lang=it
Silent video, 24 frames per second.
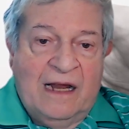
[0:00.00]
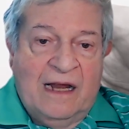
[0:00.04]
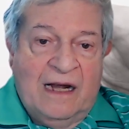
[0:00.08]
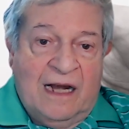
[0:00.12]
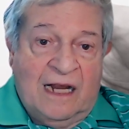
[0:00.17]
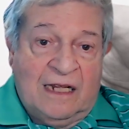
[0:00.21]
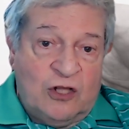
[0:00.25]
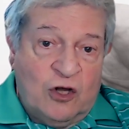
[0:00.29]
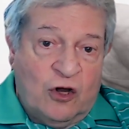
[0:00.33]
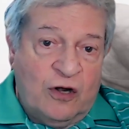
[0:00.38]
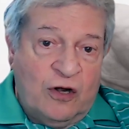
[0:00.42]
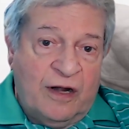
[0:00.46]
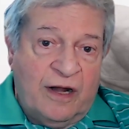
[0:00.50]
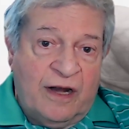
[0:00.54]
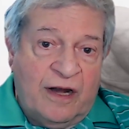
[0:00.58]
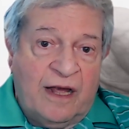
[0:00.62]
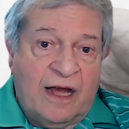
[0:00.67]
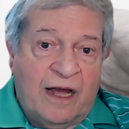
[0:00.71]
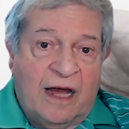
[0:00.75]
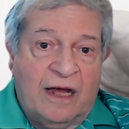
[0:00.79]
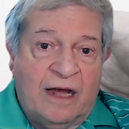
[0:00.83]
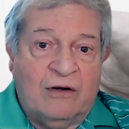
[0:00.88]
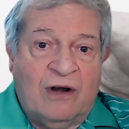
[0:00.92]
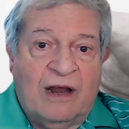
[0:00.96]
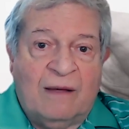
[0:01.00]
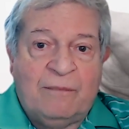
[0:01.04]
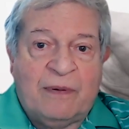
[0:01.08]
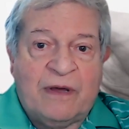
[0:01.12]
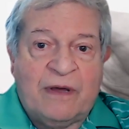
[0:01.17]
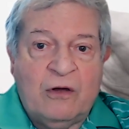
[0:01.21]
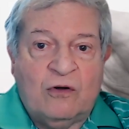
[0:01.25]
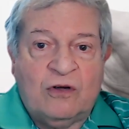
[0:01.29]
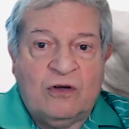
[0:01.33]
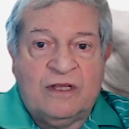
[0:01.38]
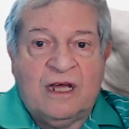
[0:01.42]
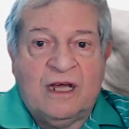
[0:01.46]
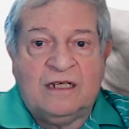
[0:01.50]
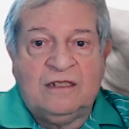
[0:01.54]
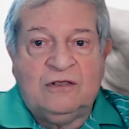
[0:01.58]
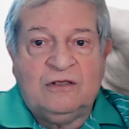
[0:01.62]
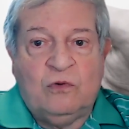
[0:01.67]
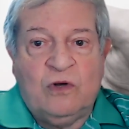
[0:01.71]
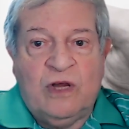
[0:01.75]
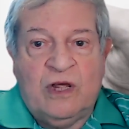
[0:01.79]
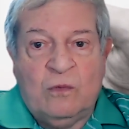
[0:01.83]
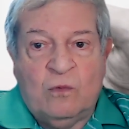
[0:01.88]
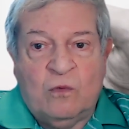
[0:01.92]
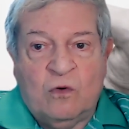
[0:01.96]
Le donne hanno la priorità
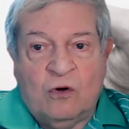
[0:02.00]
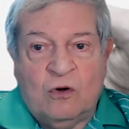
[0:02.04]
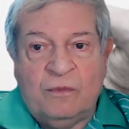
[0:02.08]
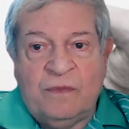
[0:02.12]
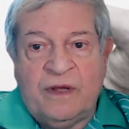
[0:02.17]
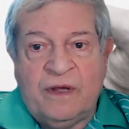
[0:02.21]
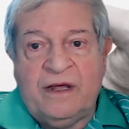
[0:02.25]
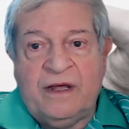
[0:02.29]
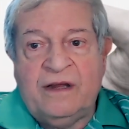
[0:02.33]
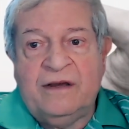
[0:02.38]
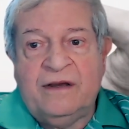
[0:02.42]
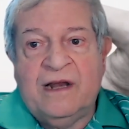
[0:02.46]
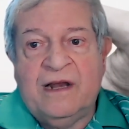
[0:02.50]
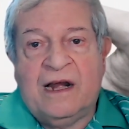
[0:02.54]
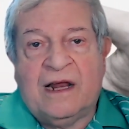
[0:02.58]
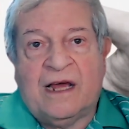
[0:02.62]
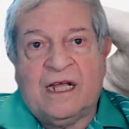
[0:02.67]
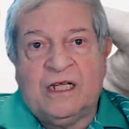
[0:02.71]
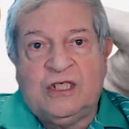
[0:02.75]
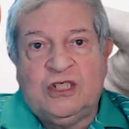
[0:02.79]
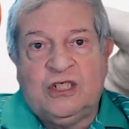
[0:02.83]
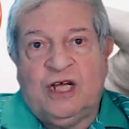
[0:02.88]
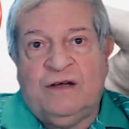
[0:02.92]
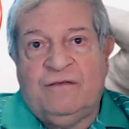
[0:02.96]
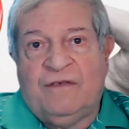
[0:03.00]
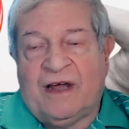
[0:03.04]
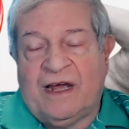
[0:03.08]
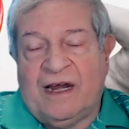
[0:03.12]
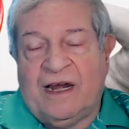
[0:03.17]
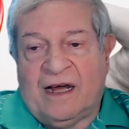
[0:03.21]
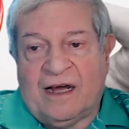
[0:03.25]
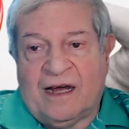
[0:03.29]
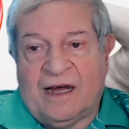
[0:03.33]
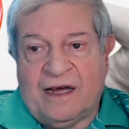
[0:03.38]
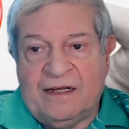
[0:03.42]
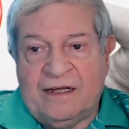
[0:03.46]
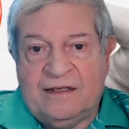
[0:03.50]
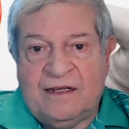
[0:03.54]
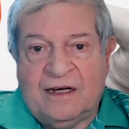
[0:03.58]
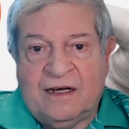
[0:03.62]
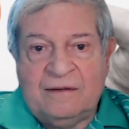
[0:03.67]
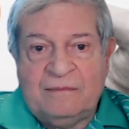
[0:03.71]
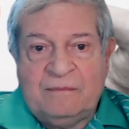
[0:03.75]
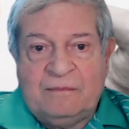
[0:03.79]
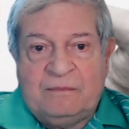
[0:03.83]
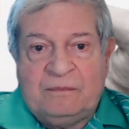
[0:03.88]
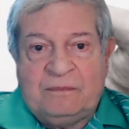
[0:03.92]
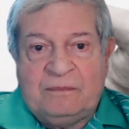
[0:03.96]
sugli uomini nel ricevere la
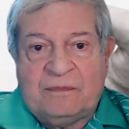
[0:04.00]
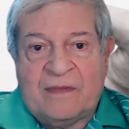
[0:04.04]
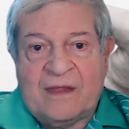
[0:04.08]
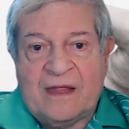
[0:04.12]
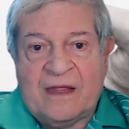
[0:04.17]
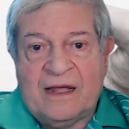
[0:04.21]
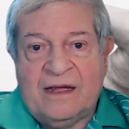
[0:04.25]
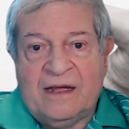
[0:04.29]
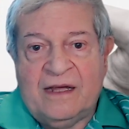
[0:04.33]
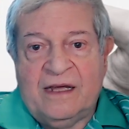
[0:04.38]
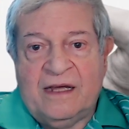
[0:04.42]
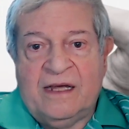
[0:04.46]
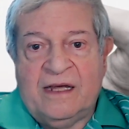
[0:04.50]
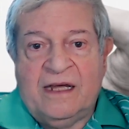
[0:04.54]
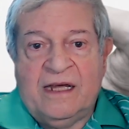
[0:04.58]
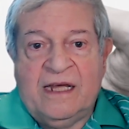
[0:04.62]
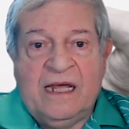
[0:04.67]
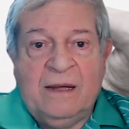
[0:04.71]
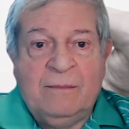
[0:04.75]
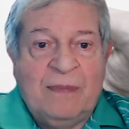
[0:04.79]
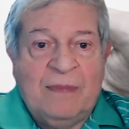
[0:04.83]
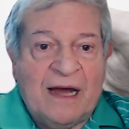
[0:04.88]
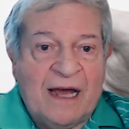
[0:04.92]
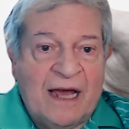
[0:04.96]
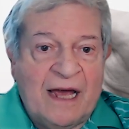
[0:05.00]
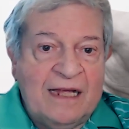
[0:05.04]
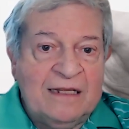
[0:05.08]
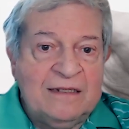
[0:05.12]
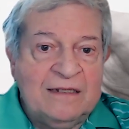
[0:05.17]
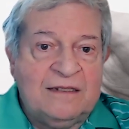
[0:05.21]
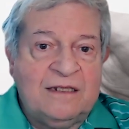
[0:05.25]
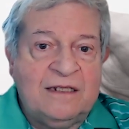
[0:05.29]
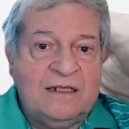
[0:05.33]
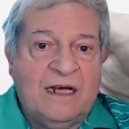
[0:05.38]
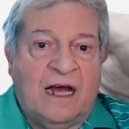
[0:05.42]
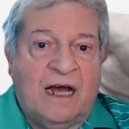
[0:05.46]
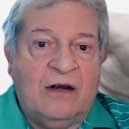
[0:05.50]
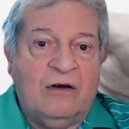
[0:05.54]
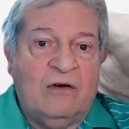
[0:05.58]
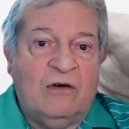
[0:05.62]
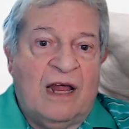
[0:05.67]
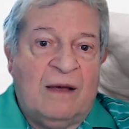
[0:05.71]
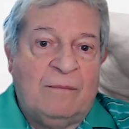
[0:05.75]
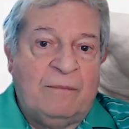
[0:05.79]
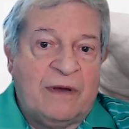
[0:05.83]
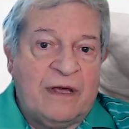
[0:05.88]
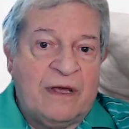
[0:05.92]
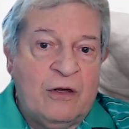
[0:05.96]
carità, i parenti hanno
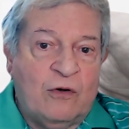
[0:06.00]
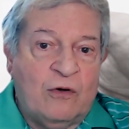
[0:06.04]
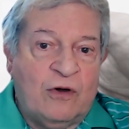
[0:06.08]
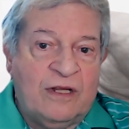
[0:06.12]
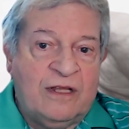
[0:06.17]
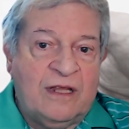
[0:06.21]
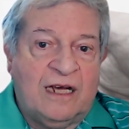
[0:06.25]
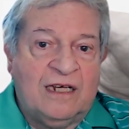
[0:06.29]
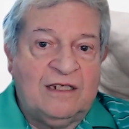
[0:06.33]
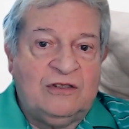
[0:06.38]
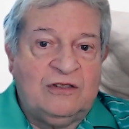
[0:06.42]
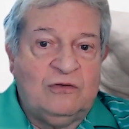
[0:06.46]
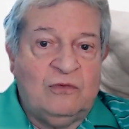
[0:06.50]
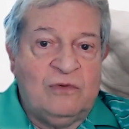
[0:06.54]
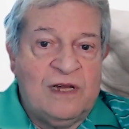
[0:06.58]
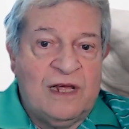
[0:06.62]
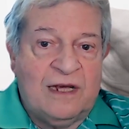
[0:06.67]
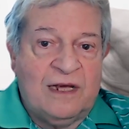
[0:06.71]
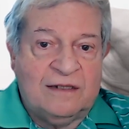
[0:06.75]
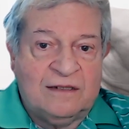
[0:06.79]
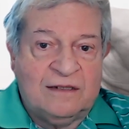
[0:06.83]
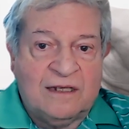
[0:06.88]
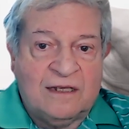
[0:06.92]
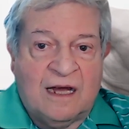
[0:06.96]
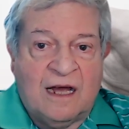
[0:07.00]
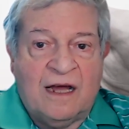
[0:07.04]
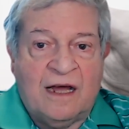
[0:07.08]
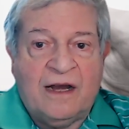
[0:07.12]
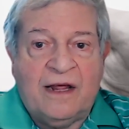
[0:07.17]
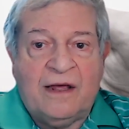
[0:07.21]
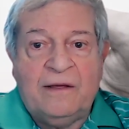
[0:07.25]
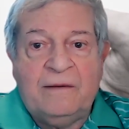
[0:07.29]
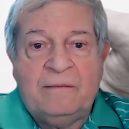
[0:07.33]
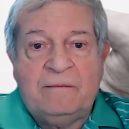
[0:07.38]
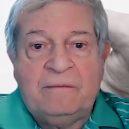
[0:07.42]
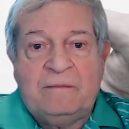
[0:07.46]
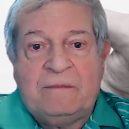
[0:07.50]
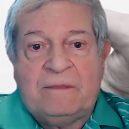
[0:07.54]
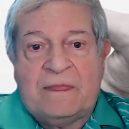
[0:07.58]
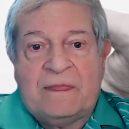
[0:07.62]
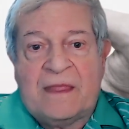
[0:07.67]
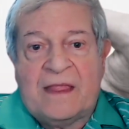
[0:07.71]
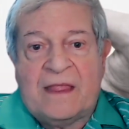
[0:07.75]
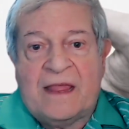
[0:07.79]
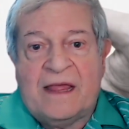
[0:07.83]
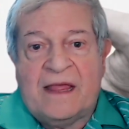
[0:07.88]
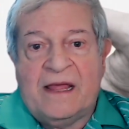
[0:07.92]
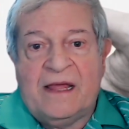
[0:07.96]
la priorità sugli estranei,
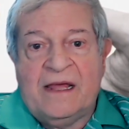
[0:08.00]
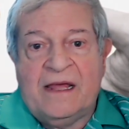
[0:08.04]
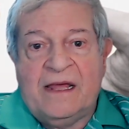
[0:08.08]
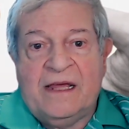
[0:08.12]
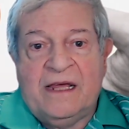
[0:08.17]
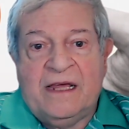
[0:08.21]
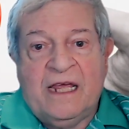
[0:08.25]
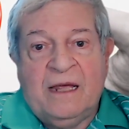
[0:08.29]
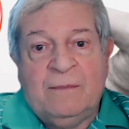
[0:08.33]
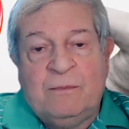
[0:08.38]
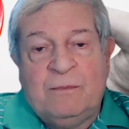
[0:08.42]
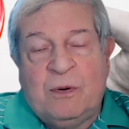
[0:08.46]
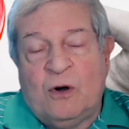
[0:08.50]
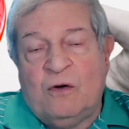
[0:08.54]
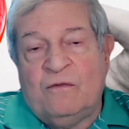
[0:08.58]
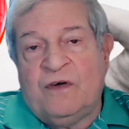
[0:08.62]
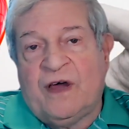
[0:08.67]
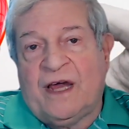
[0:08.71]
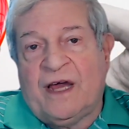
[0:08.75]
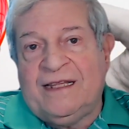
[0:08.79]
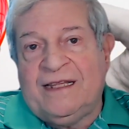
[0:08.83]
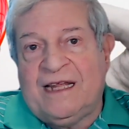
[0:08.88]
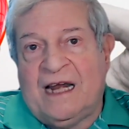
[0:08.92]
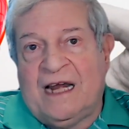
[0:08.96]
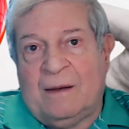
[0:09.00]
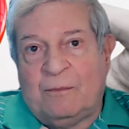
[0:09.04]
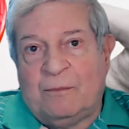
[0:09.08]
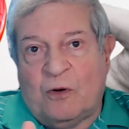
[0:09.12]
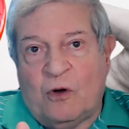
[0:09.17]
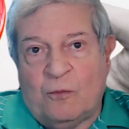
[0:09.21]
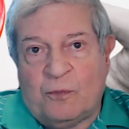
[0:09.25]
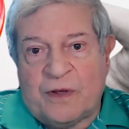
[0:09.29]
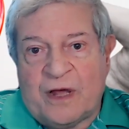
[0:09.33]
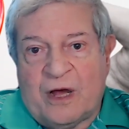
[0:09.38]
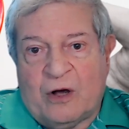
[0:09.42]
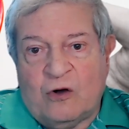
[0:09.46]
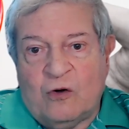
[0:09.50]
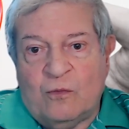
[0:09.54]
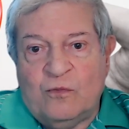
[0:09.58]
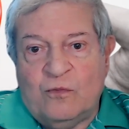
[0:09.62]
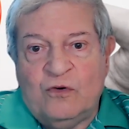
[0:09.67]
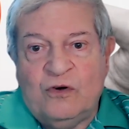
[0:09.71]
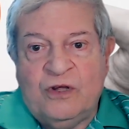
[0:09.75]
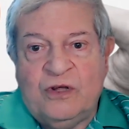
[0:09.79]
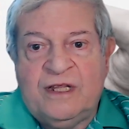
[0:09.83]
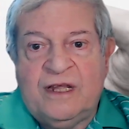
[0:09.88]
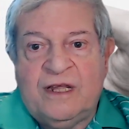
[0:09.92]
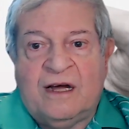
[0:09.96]
i poveri della propria
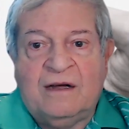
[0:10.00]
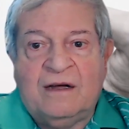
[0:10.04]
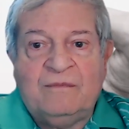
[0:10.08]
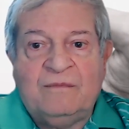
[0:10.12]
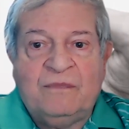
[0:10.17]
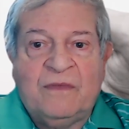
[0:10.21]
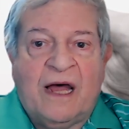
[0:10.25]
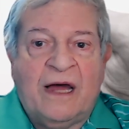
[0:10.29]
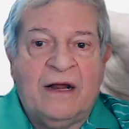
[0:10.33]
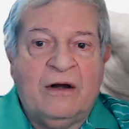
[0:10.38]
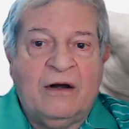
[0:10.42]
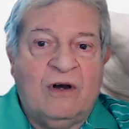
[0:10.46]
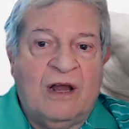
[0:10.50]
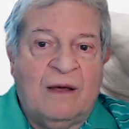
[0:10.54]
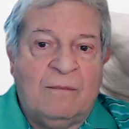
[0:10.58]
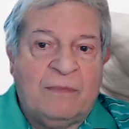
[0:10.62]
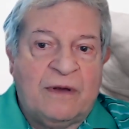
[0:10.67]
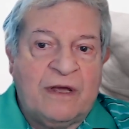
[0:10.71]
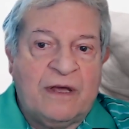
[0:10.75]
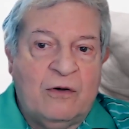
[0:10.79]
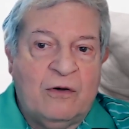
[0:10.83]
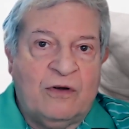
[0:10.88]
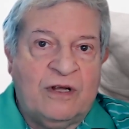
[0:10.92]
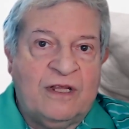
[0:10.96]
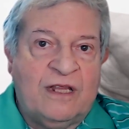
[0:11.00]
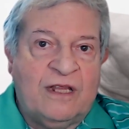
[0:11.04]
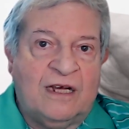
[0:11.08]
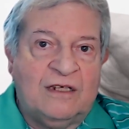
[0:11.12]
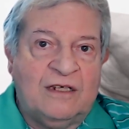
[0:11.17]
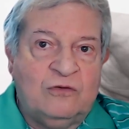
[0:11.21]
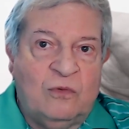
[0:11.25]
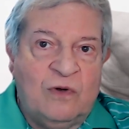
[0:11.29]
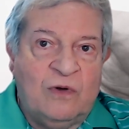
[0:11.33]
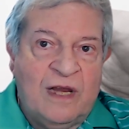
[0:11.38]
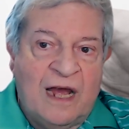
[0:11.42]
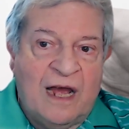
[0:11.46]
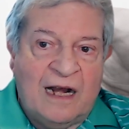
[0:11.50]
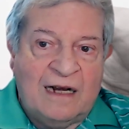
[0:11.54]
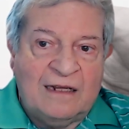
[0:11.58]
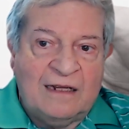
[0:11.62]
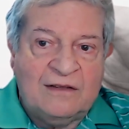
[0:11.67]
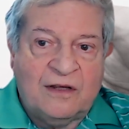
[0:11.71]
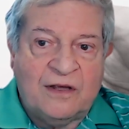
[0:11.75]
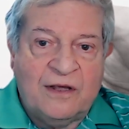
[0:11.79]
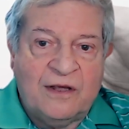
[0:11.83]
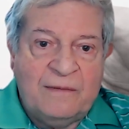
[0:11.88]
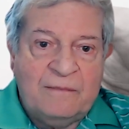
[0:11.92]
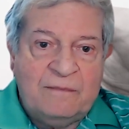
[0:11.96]
comunità hanno la priorità sugli
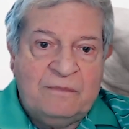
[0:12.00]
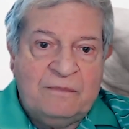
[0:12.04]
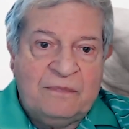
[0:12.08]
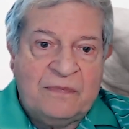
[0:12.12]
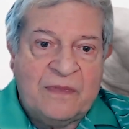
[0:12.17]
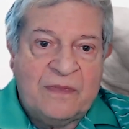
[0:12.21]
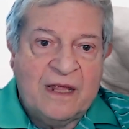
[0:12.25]
altri